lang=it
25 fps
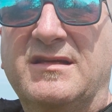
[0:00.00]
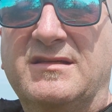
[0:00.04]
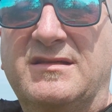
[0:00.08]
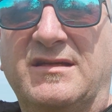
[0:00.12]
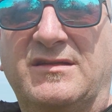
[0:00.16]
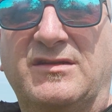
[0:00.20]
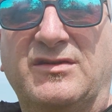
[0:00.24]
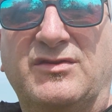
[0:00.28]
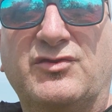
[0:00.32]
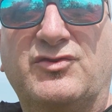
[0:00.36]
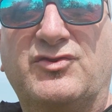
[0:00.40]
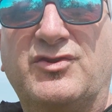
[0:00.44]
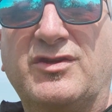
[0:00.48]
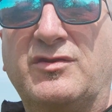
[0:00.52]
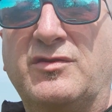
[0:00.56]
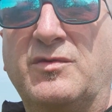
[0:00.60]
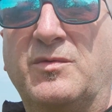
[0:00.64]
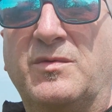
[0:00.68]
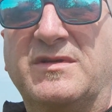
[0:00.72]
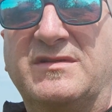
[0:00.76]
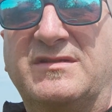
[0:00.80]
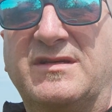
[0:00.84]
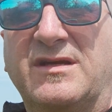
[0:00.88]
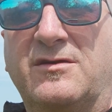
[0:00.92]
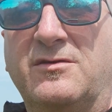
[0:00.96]
se ti succedono
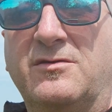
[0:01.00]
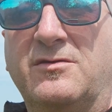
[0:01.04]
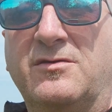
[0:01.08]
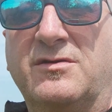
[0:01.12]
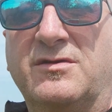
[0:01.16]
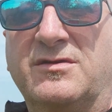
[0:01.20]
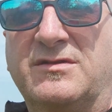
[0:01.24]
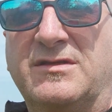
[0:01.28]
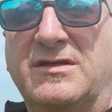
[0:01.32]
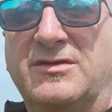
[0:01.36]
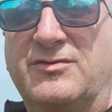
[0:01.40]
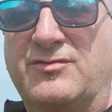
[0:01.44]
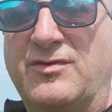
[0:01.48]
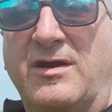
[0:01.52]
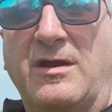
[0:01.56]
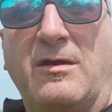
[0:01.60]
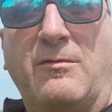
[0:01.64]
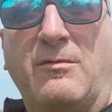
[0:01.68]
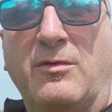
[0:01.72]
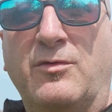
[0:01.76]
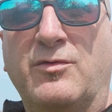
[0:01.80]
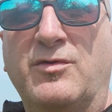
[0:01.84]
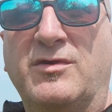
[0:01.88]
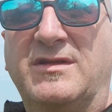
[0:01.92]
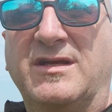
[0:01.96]
queste cose, cioè che
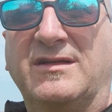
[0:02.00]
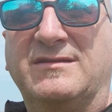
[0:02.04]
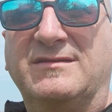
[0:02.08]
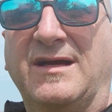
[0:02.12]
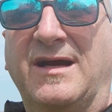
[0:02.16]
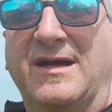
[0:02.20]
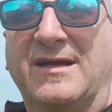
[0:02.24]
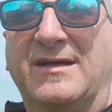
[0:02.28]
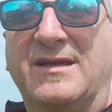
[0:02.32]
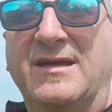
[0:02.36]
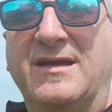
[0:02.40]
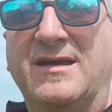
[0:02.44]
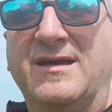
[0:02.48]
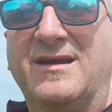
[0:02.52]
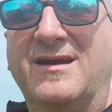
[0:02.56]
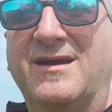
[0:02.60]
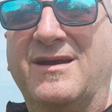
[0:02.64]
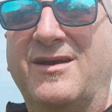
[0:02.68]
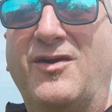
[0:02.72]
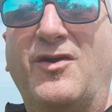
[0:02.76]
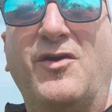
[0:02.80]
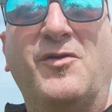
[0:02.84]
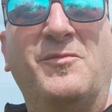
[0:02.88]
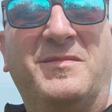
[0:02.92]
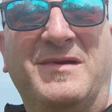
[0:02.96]
qualcuno ti attacchi,
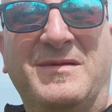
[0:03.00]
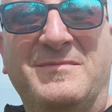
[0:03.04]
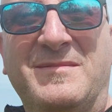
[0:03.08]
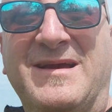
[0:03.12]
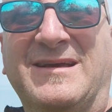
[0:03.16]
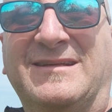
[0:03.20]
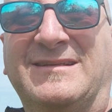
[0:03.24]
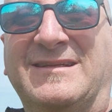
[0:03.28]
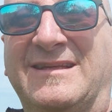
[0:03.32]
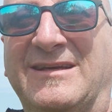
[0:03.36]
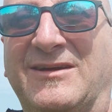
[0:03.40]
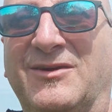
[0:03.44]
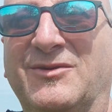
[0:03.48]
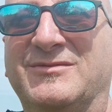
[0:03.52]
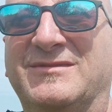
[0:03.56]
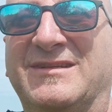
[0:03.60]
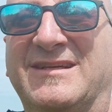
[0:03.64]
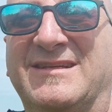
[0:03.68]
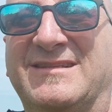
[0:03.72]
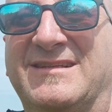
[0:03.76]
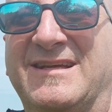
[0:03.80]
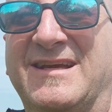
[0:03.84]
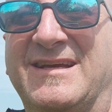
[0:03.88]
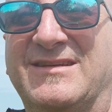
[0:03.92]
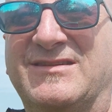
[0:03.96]
complimentati con
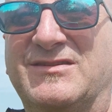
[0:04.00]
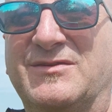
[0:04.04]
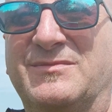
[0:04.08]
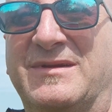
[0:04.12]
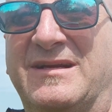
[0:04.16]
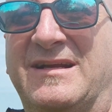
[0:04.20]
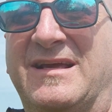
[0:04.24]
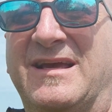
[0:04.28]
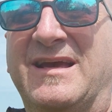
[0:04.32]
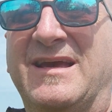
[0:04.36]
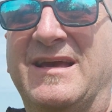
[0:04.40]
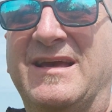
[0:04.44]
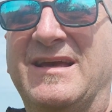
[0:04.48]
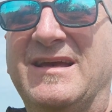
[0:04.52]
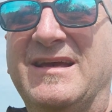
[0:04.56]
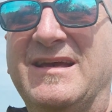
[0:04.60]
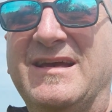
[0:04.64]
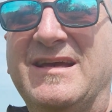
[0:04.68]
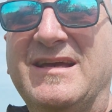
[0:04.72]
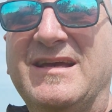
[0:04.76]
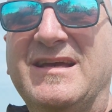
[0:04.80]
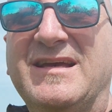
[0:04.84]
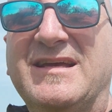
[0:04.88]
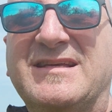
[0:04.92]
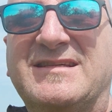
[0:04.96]
te stesso perché
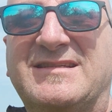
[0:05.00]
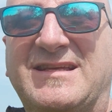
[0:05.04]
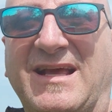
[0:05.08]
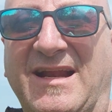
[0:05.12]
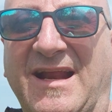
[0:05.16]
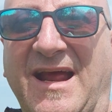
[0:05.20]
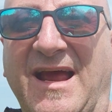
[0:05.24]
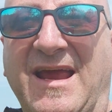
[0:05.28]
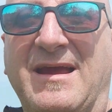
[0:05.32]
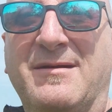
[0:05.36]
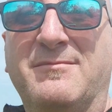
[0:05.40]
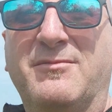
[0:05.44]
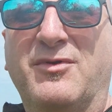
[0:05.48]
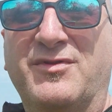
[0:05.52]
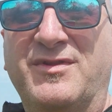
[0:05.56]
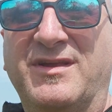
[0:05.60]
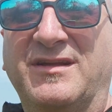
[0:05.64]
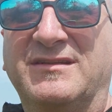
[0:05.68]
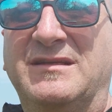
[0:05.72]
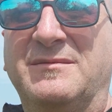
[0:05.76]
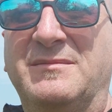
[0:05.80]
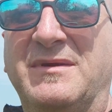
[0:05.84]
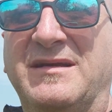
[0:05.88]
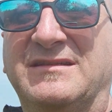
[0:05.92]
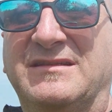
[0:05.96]
sarai
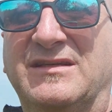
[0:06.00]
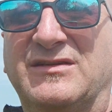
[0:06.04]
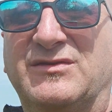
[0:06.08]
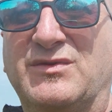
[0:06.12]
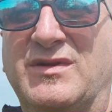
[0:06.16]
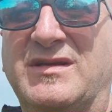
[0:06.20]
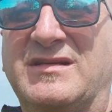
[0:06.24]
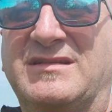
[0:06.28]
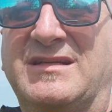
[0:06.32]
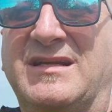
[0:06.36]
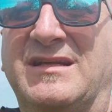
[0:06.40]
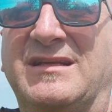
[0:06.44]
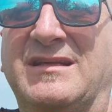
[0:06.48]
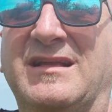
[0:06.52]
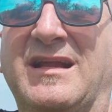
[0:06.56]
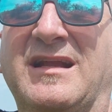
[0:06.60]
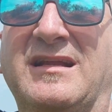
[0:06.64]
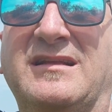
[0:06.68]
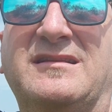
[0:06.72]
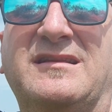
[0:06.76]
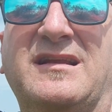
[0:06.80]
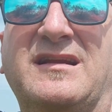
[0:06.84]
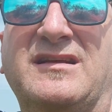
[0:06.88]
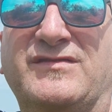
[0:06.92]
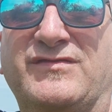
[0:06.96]
abbondantemente sulla strada
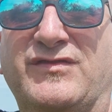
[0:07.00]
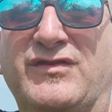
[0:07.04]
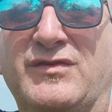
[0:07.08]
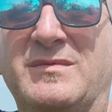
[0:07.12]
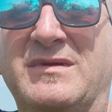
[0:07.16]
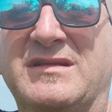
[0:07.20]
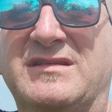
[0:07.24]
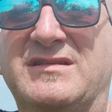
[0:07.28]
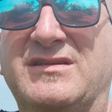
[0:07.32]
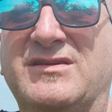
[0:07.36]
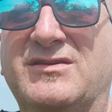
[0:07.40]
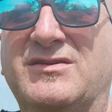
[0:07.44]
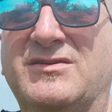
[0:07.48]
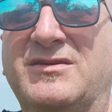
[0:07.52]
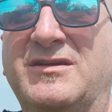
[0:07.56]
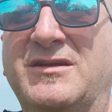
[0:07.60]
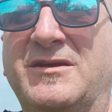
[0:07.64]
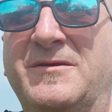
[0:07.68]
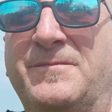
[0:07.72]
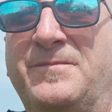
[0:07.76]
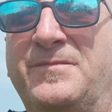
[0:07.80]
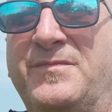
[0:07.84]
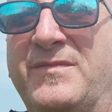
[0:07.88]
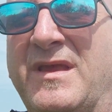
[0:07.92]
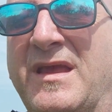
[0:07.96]
della
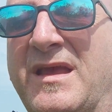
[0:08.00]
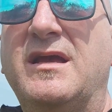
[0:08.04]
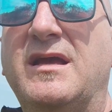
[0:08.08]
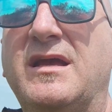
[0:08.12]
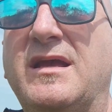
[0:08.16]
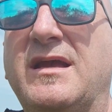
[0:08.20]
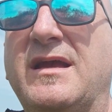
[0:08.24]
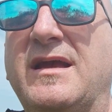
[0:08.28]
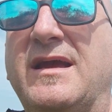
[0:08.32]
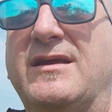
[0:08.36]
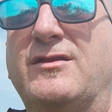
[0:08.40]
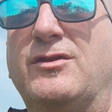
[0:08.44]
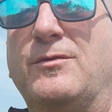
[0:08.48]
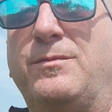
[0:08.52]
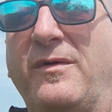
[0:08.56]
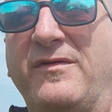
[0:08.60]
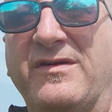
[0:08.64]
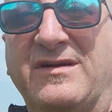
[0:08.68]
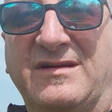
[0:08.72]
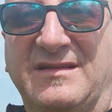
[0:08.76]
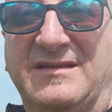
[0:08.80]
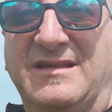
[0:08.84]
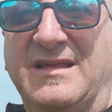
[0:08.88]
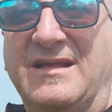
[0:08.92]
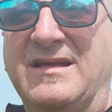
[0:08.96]
trasformazione. E dopo
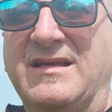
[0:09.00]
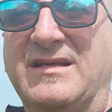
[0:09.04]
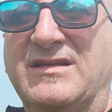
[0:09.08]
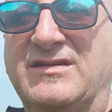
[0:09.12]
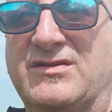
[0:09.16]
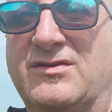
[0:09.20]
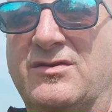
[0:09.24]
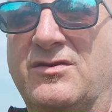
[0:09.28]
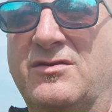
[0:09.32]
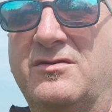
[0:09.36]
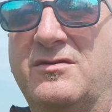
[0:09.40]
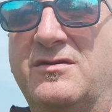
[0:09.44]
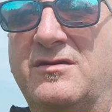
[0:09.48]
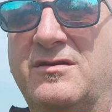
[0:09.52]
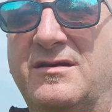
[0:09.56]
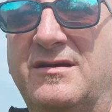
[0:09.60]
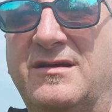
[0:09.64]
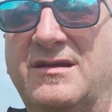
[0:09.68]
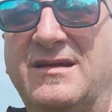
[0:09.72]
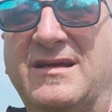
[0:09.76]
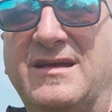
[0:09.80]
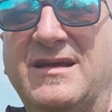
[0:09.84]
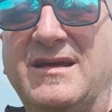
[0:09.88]
averti deriso,